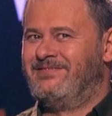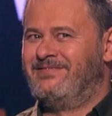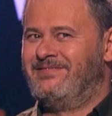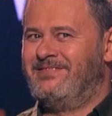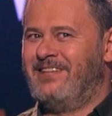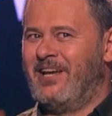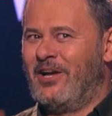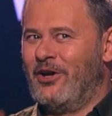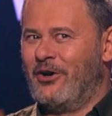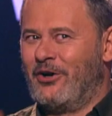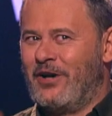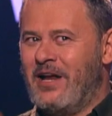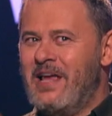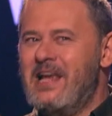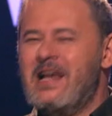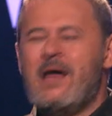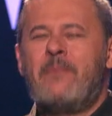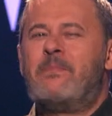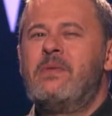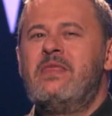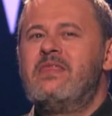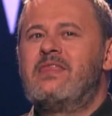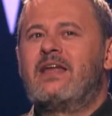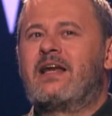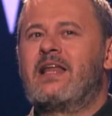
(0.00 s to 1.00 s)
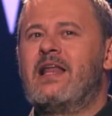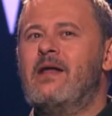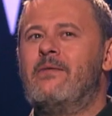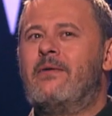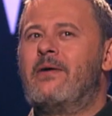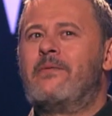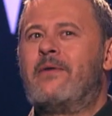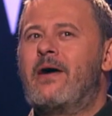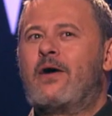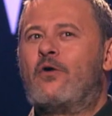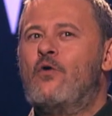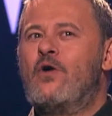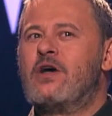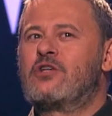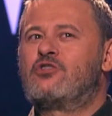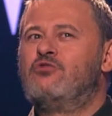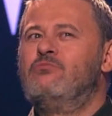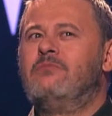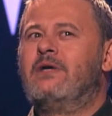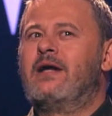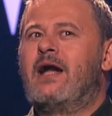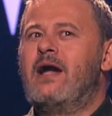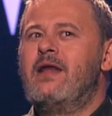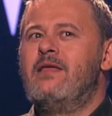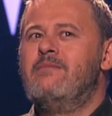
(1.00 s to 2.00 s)
¿De qué os reí? Las pinzas de la barbacoa es
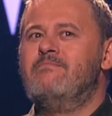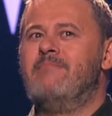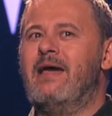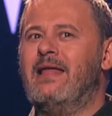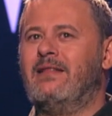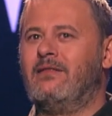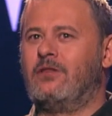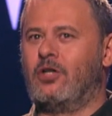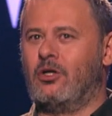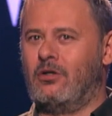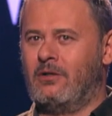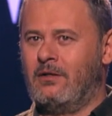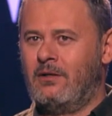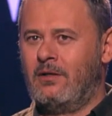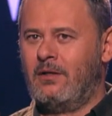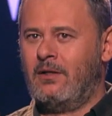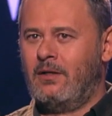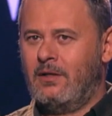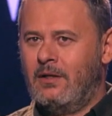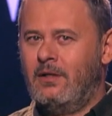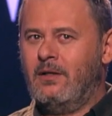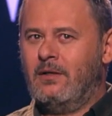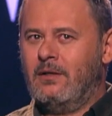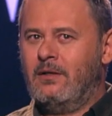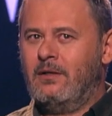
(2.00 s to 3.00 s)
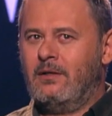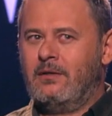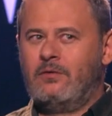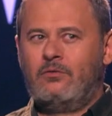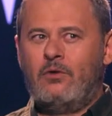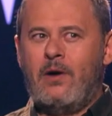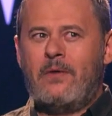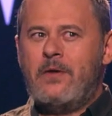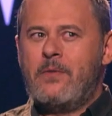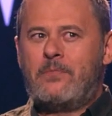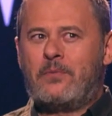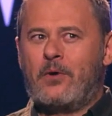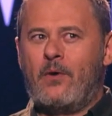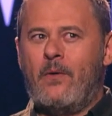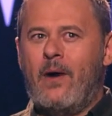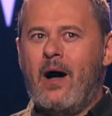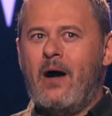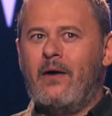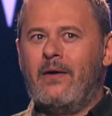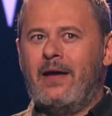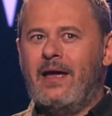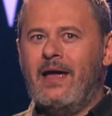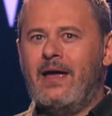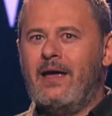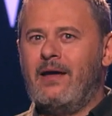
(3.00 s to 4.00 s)
un gran invento. ¿No habéis
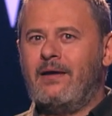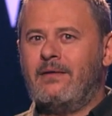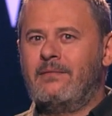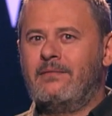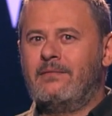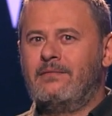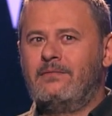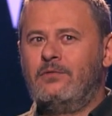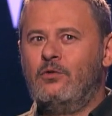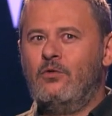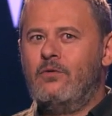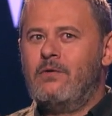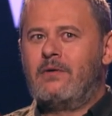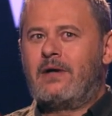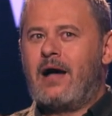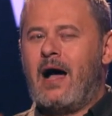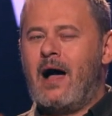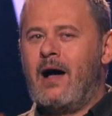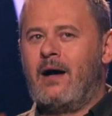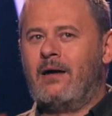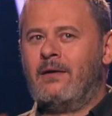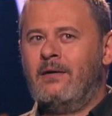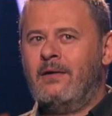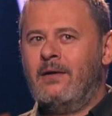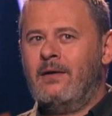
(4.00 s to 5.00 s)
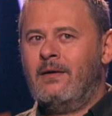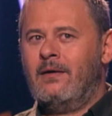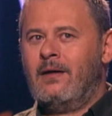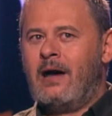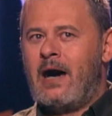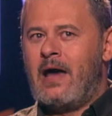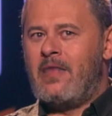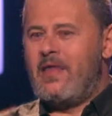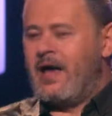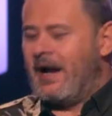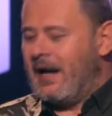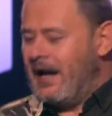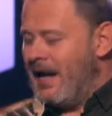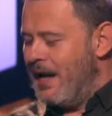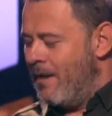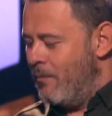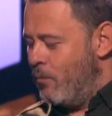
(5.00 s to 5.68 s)
probado, eh? Nunca a darle